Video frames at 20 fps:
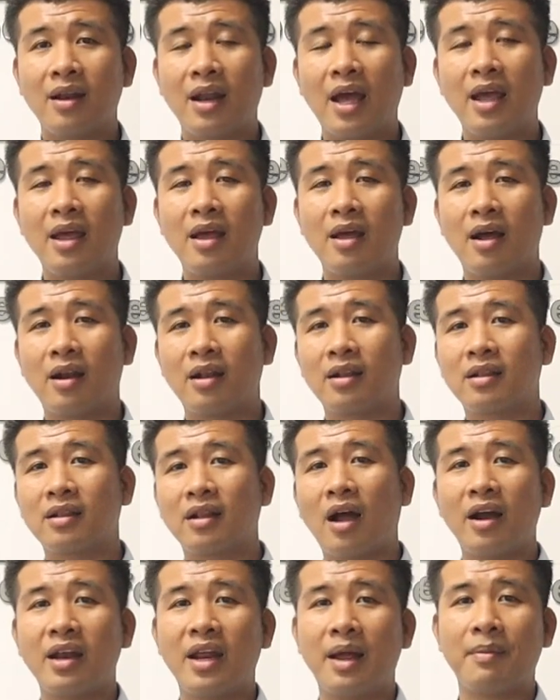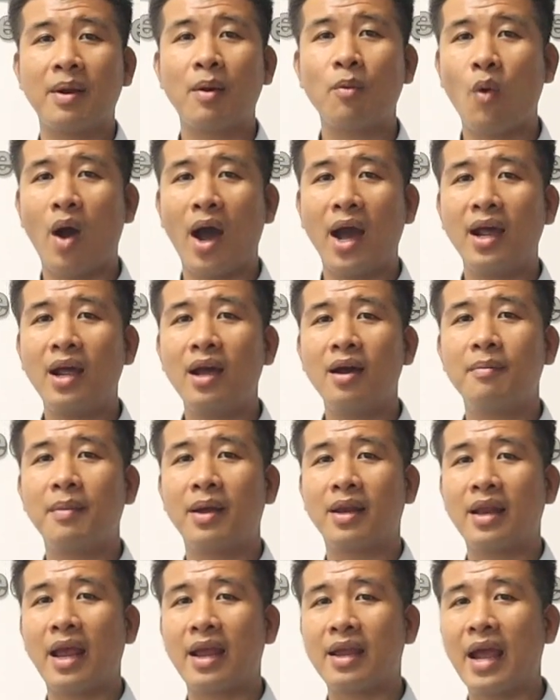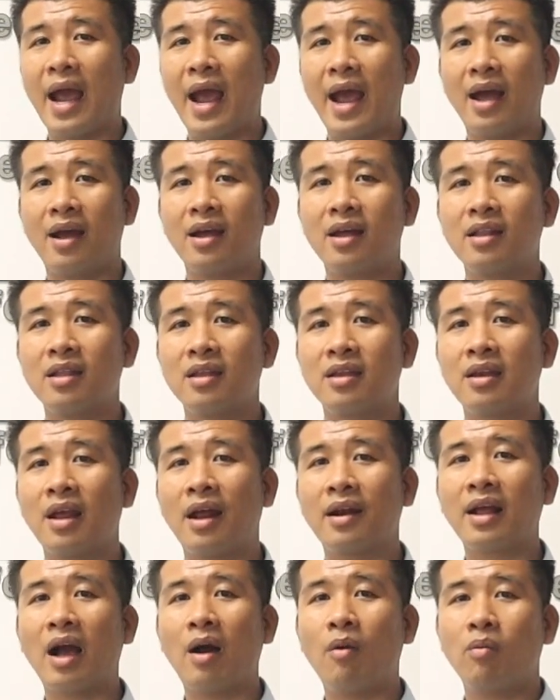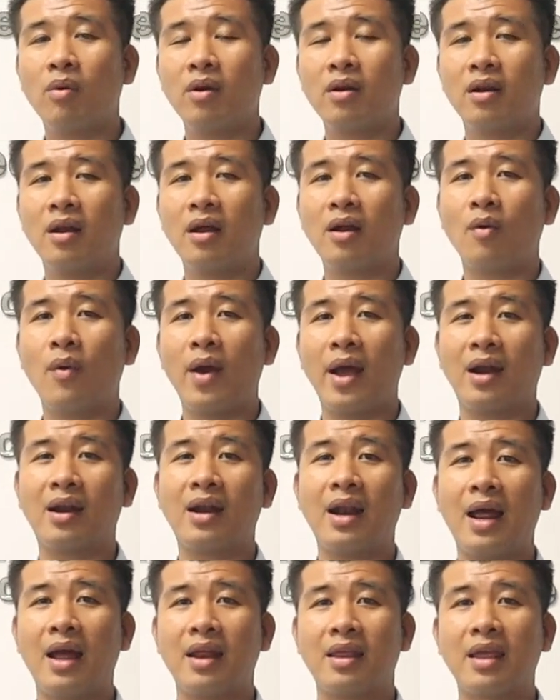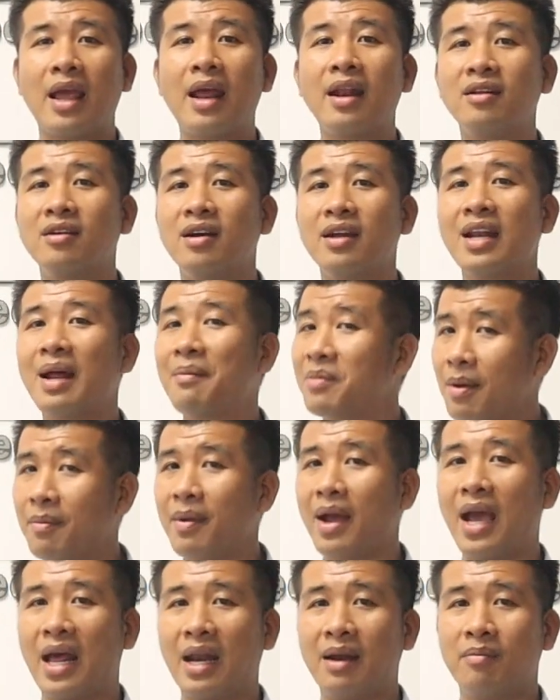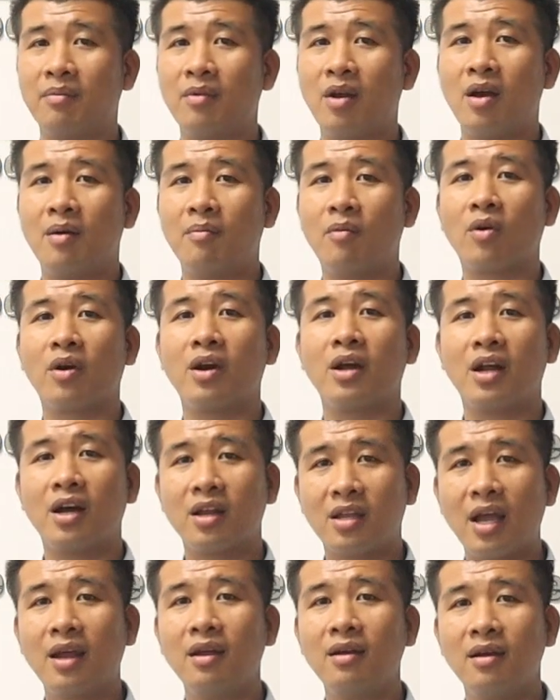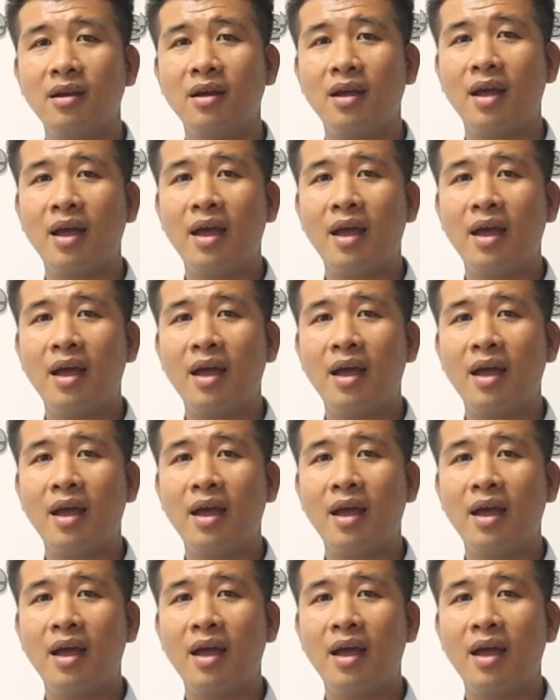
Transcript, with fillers: Thì uh, thời điểm năm ngoái á, mình trả cái nhân công á, nó khoảng là trên dưới năm trăm ngàn một người thợ chính